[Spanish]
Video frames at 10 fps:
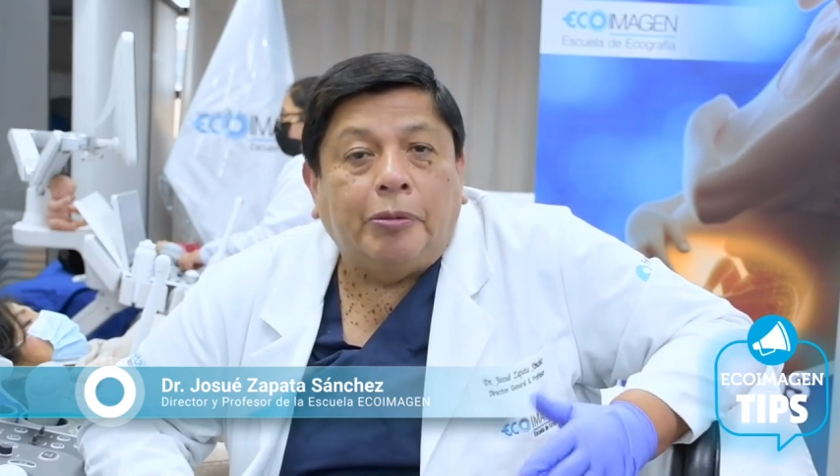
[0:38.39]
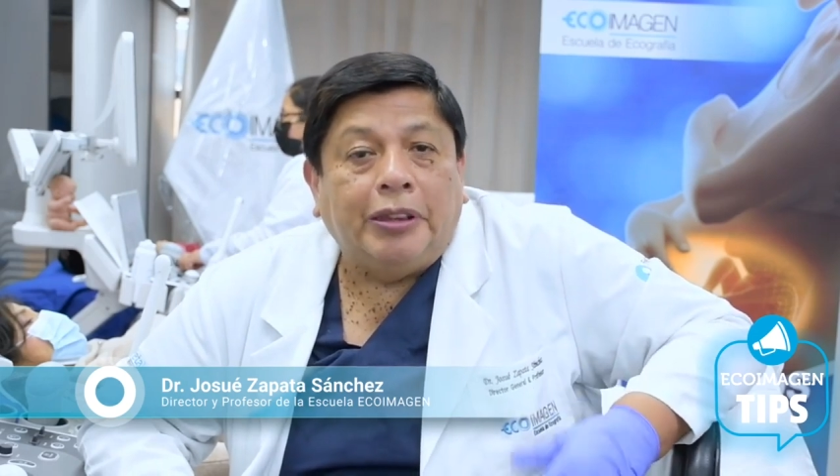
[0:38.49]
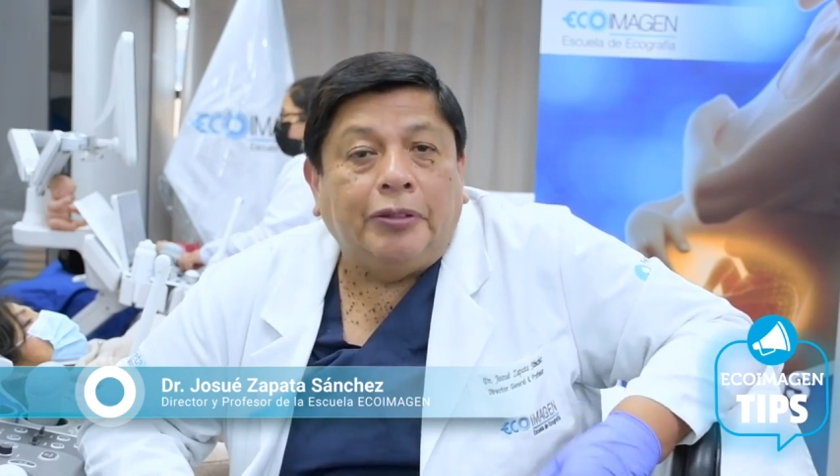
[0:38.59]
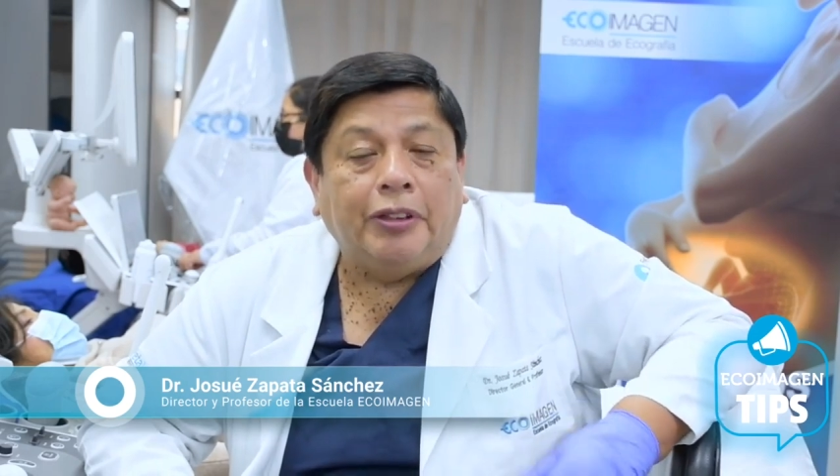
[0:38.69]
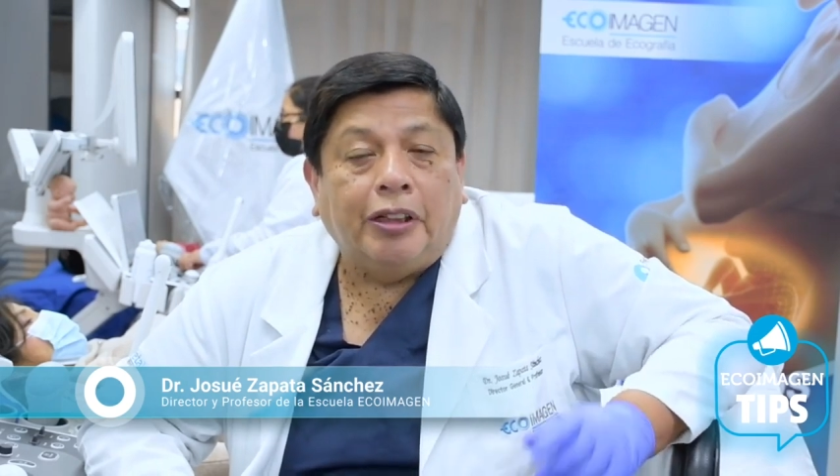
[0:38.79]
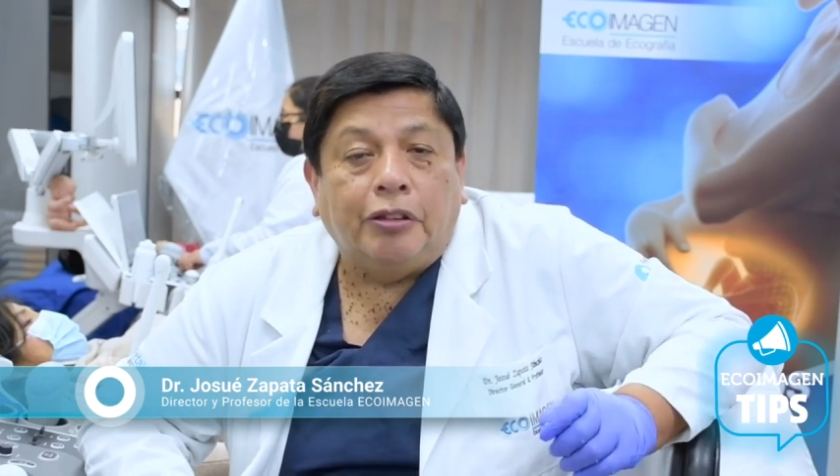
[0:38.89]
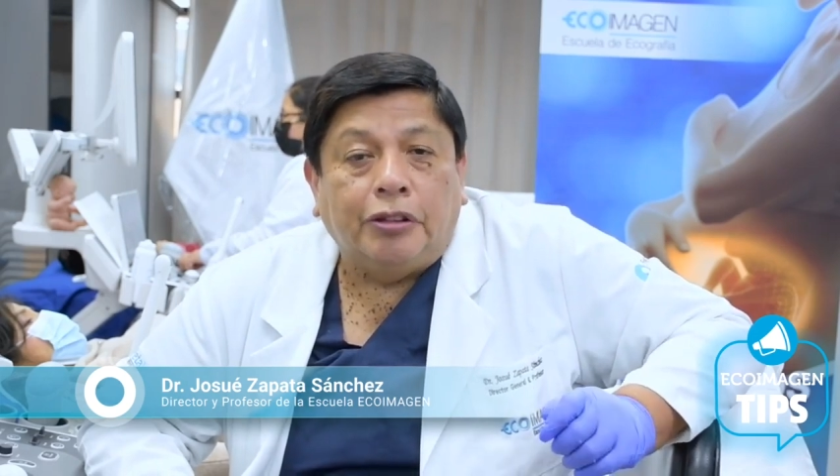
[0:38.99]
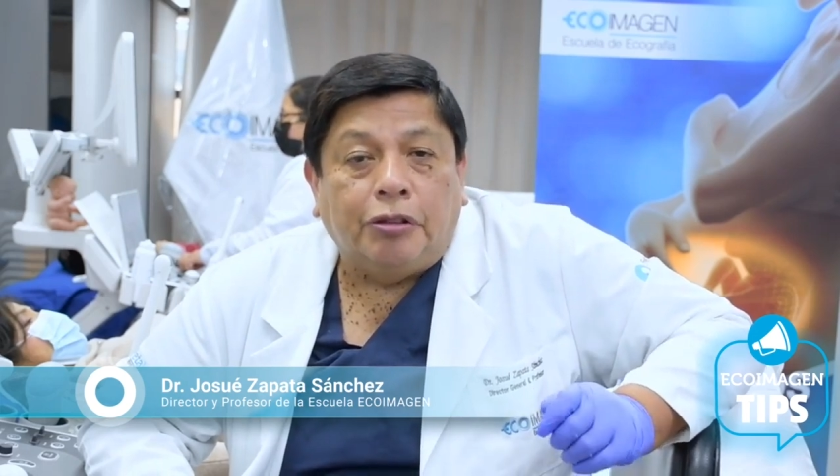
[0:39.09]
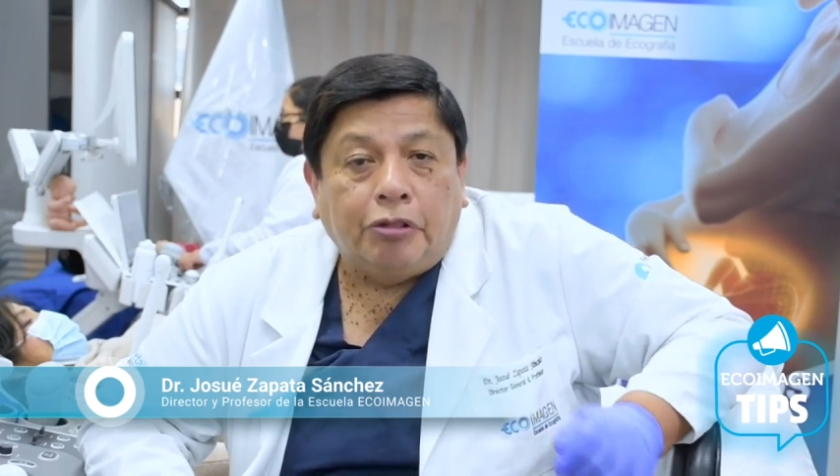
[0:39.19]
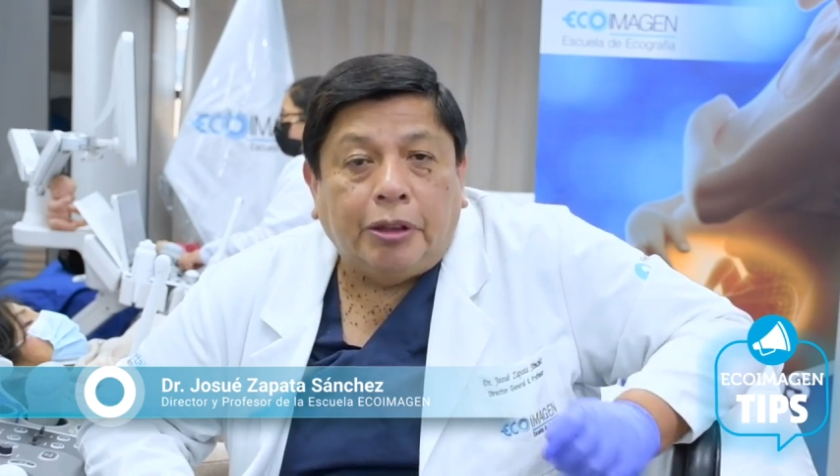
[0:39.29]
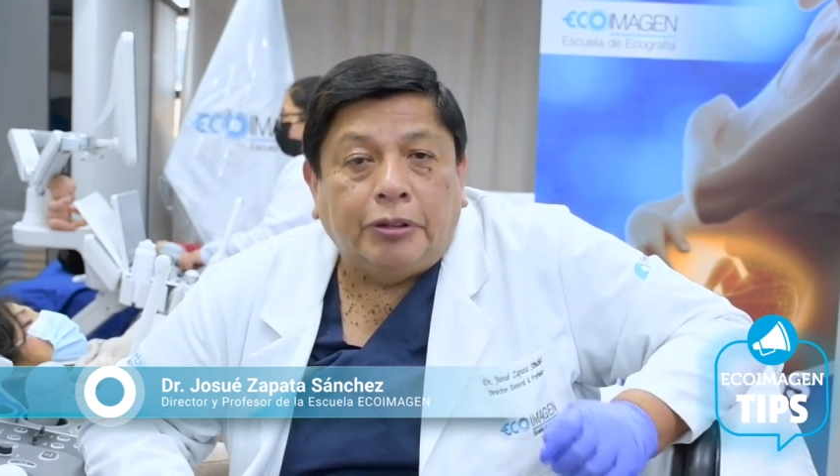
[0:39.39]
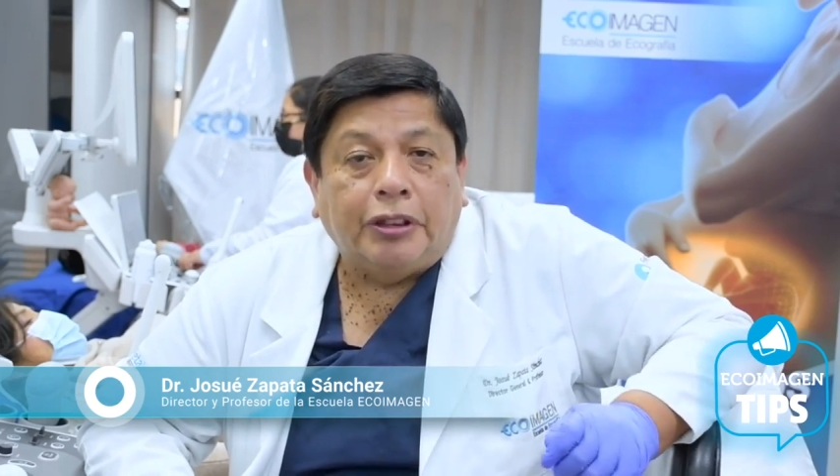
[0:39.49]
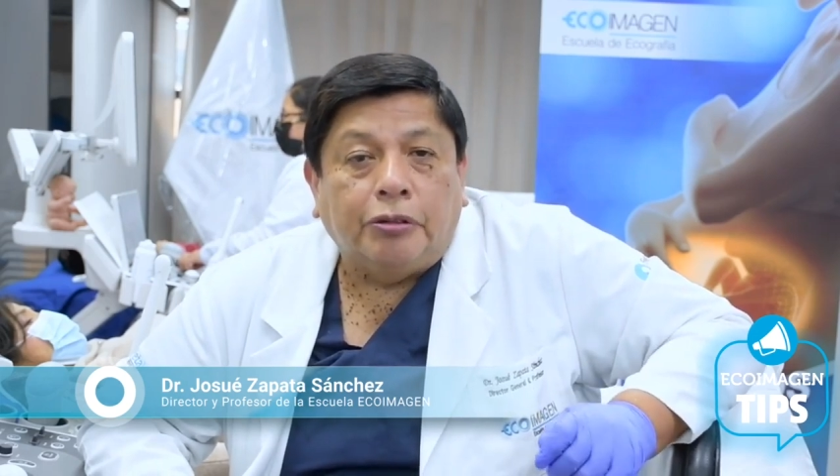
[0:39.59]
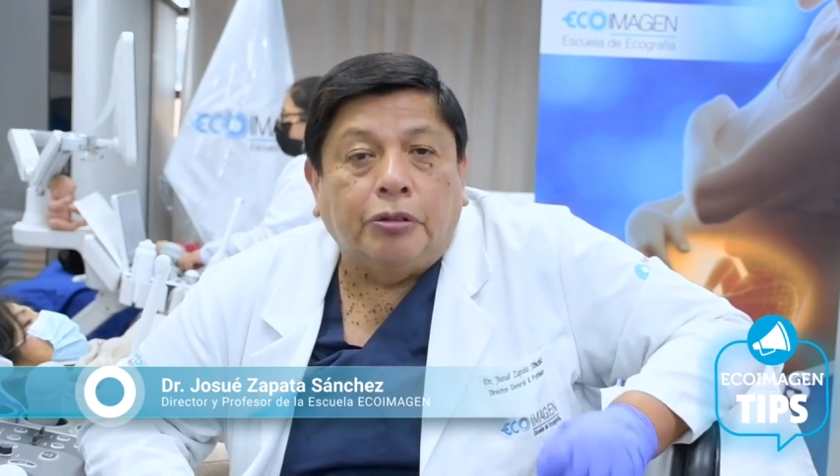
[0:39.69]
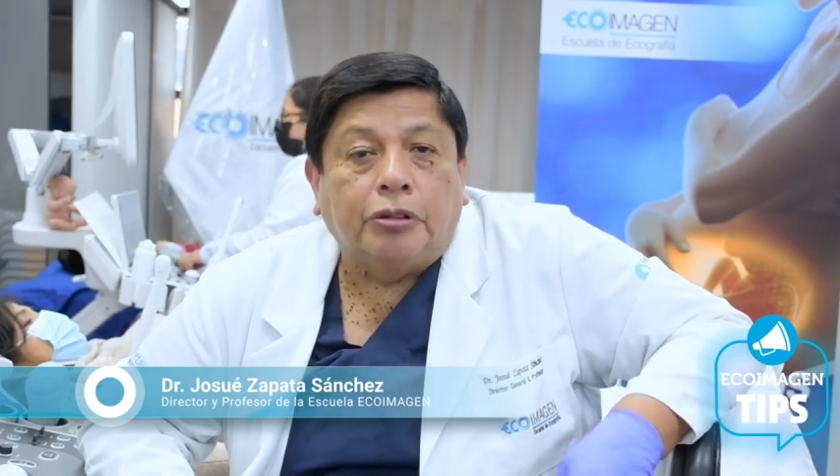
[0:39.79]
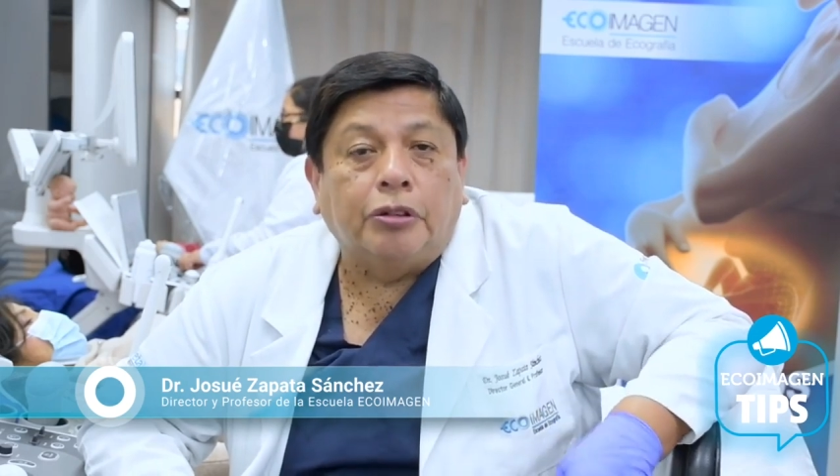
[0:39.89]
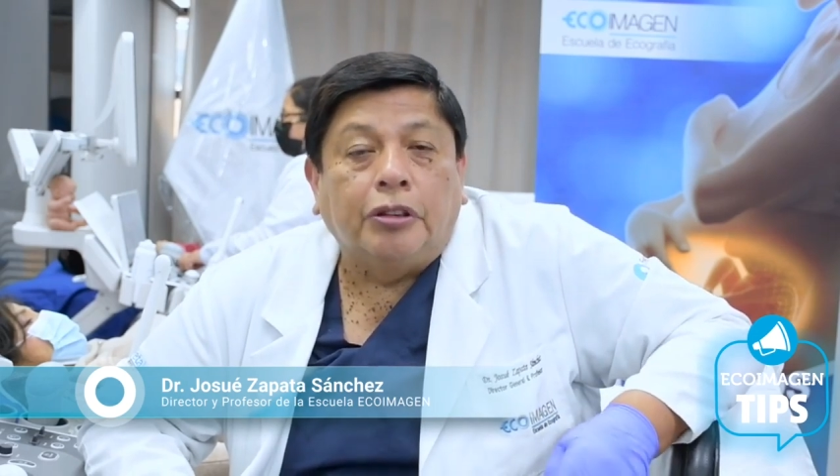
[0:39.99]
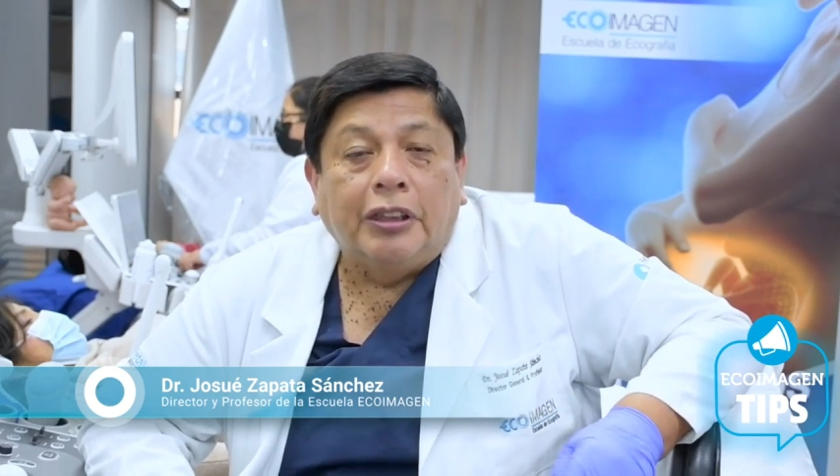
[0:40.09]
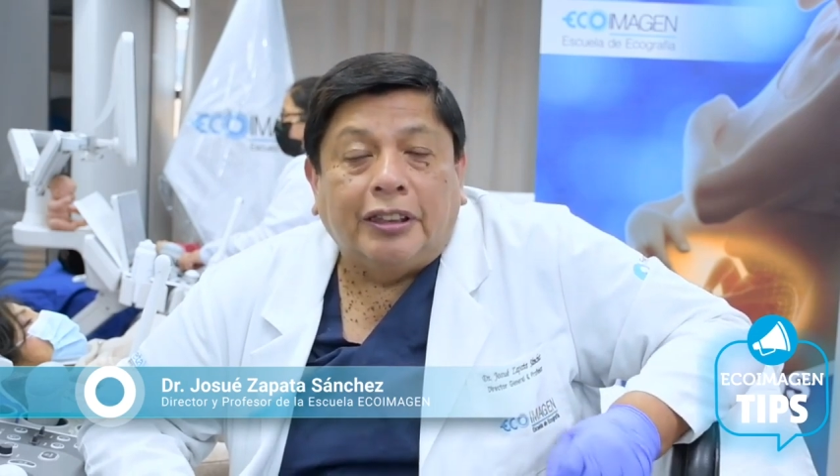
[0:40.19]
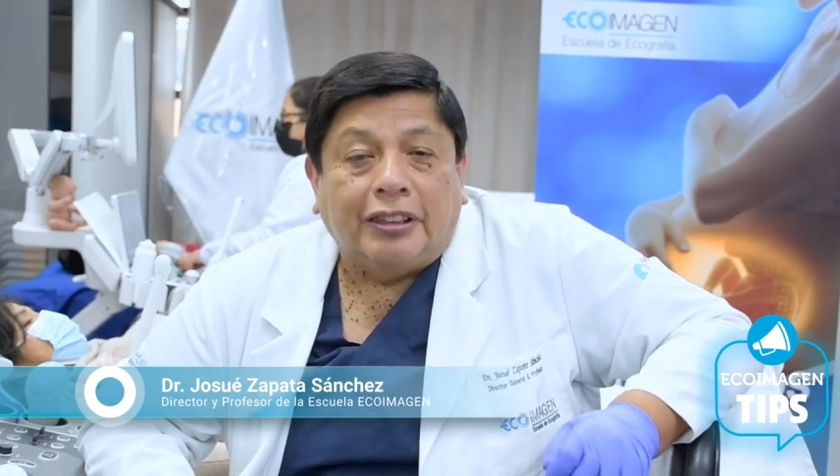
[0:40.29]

planificado de nuevo este curso